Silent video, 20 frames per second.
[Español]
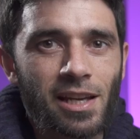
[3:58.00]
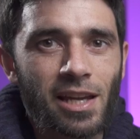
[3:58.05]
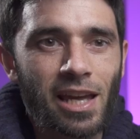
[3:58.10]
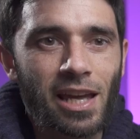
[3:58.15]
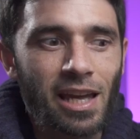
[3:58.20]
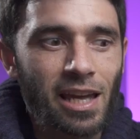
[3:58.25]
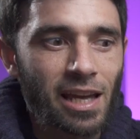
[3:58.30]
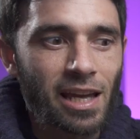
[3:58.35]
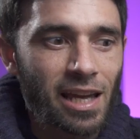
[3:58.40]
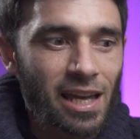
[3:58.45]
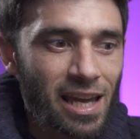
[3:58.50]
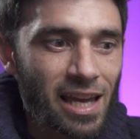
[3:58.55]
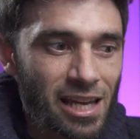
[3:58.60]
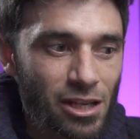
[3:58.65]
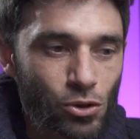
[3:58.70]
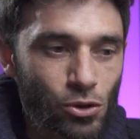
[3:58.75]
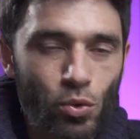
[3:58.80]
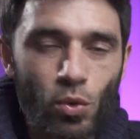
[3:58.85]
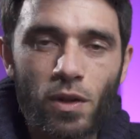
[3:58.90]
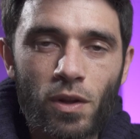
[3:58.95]
eh,
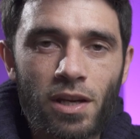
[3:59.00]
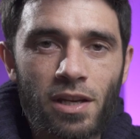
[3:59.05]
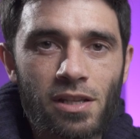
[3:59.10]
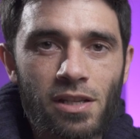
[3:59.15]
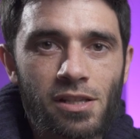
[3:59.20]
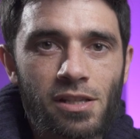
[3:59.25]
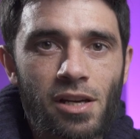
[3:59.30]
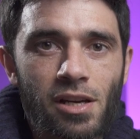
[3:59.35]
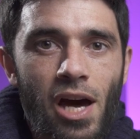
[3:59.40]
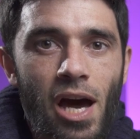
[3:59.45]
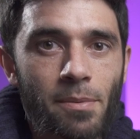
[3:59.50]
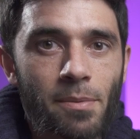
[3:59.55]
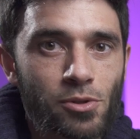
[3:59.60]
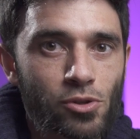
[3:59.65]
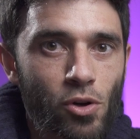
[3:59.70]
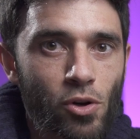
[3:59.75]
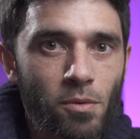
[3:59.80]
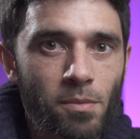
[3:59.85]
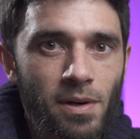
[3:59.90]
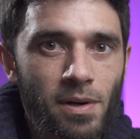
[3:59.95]
estudies,
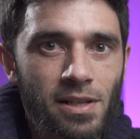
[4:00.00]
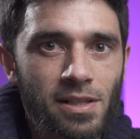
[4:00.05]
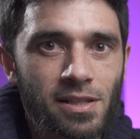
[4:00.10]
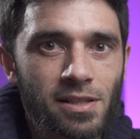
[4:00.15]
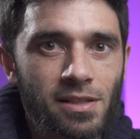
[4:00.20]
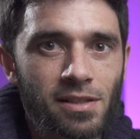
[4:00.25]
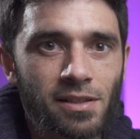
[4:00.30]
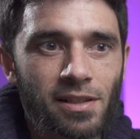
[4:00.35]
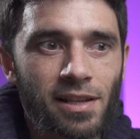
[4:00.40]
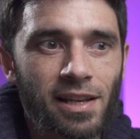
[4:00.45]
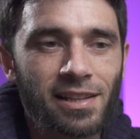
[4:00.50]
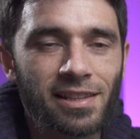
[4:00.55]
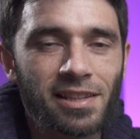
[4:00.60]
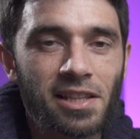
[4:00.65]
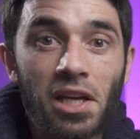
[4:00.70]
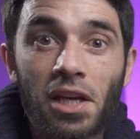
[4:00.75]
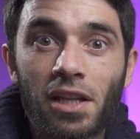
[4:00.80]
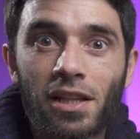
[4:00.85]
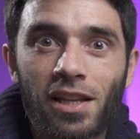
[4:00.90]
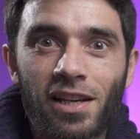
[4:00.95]
absorbas,
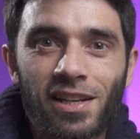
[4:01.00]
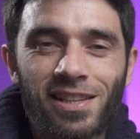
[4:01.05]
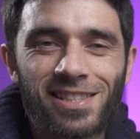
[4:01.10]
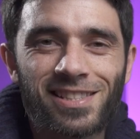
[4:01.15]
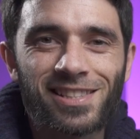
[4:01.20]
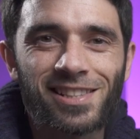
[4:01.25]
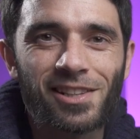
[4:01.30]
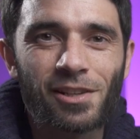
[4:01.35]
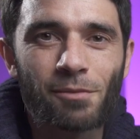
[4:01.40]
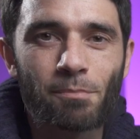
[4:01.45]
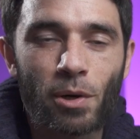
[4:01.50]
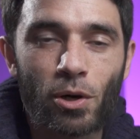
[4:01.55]
entiendas,